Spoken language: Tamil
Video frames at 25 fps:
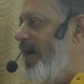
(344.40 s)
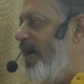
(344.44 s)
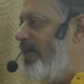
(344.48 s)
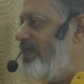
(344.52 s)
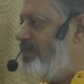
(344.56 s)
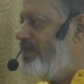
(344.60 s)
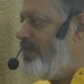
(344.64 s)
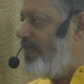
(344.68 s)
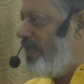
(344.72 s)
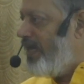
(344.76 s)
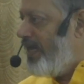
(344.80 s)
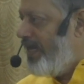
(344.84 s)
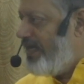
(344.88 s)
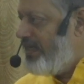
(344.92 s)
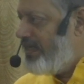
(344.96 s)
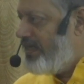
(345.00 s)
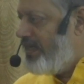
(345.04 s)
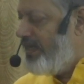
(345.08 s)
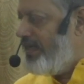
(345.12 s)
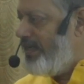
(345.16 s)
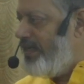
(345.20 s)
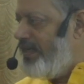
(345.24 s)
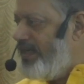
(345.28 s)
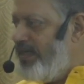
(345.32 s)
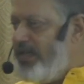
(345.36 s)
அந்த
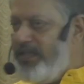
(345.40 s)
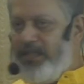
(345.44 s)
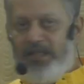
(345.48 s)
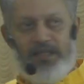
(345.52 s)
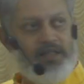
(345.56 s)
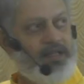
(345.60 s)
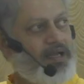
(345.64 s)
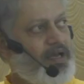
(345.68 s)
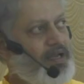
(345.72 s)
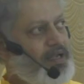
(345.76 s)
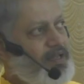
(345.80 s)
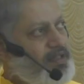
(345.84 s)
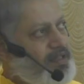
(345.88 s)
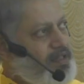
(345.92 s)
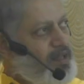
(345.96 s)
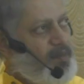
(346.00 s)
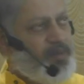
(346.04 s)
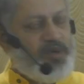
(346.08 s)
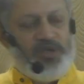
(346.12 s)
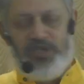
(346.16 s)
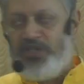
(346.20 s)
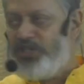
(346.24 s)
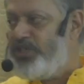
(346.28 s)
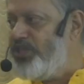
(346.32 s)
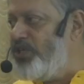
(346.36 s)
லைட்டில் இருந்து தான் இந்த
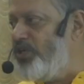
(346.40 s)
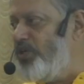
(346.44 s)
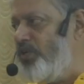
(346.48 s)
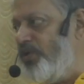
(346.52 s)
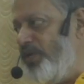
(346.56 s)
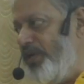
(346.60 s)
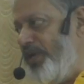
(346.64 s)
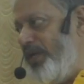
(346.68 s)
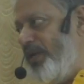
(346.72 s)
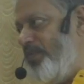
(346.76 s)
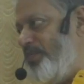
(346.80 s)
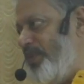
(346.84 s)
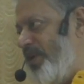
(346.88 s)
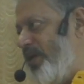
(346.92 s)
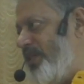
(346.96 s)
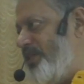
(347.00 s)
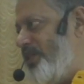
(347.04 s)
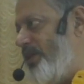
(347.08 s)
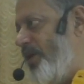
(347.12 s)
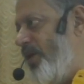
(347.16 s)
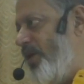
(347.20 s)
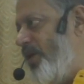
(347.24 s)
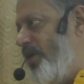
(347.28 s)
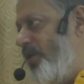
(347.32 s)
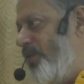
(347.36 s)
ப்ரொஜெக்ஷனை கூட நீங்கள்
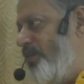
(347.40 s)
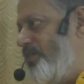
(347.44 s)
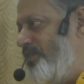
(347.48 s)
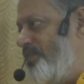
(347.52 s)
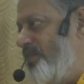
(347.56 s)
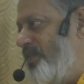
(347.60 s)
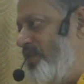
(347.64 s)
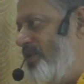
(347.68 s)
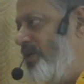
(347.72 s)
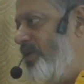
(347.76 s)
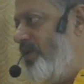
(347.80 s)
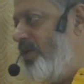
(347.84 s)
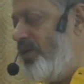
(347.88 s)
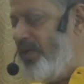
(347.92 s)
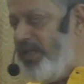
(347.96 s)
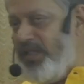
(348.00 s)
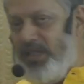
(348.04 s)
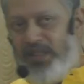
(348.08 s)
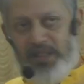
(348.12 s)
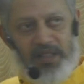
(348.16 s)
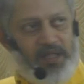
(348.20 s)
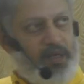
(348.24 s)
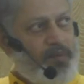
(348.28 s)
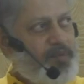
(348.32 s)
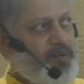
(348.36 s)
பார்த்தாலும்
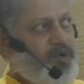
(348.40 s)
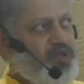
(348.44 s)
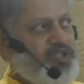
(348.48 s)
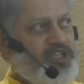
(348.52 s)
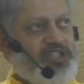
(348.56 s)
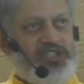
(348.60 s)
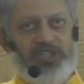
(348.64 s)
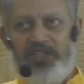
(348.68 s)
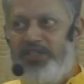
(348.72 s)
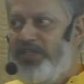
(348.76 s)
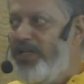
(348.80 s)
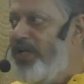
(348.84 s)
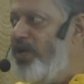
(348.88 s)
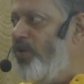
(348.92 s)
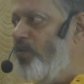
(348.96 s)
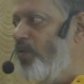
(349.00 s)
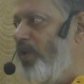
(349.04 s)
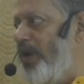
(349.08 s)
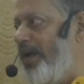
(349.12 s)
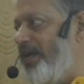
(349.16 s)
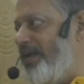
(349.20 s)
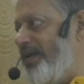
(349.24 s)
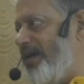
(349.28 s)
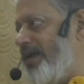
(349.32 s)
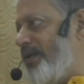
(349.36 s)
இந்த ப்ரொஜெக்ஷன் தானே
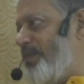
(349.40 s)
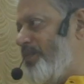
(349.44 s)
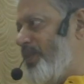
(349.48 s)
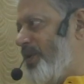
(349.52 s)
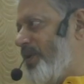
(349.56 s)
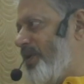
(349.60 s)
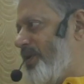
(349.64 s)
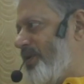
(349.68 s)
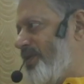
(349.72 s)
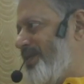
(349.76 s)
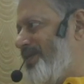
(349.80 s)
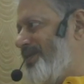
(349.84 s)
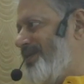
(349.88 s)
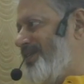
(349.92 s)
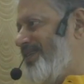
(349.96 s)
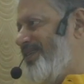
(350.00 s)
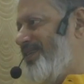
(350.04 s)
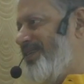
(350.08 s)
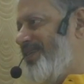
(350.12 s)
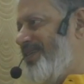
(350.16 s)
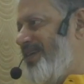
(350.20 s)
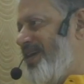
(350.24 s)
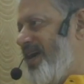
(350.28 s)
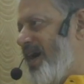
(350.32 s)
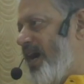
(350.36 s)
உங்களை அட்ராக்ட் பண்ணுறது
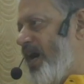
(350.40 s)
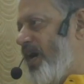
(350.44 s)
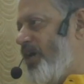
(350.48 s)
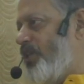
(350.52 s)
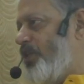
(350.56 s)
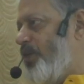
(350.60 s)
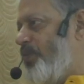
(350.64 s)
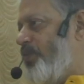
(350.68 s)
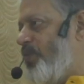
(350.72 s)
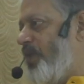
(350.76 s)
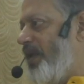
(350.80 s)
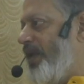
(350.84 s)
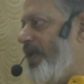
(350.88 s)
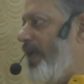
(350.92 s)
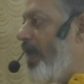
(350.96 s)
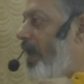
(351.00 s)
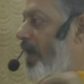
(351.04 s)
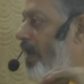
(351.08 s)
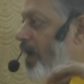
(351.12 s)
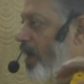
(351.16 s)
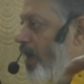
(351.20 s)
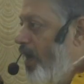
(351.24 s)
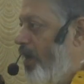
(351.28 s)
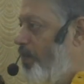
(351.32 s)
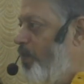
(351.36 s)
அதை போல்
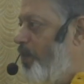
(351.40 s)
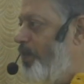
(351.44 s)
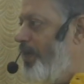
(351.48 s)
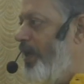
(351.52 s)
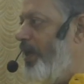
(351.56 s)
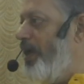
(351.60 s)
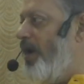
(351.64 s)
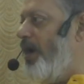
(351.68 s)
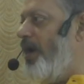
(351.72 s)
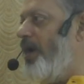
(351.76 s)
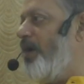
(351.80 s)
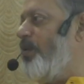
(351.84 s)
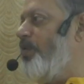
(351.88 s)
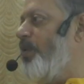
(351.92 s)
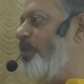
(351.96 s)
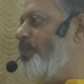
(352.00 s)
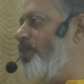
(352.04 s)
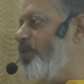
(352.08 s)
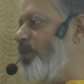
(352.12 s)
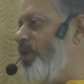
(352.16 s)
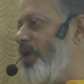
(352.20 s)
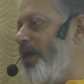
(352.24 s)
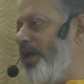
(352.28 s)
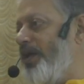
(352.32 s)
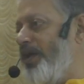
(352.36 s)
எல்லாமுமே ஆன்ம
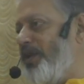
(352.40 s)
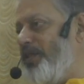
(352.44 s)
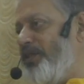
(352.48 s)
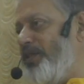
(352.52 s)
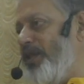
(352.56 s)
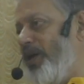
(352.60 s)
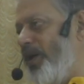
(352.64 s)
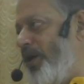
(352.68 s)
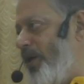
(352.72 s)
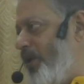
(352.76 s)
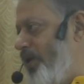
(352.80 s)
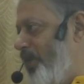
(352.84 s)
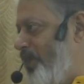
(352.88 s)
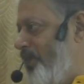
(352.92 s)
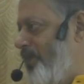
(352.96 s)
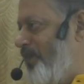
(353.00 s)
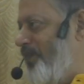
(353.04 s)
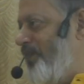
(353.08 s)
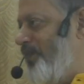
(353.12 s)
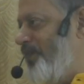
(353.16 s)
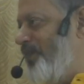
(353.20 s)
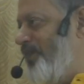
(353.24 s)
பொருளா இருந்தாலும்